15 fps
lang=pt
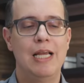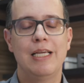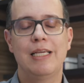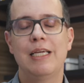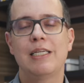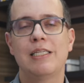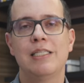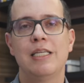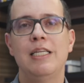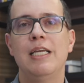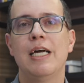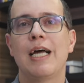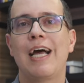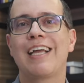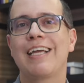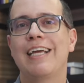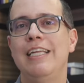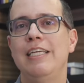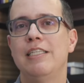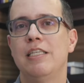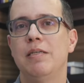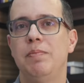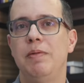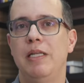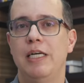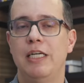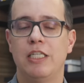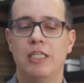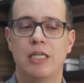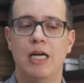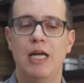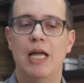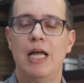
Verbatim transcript: O que, que seria a crise epilética?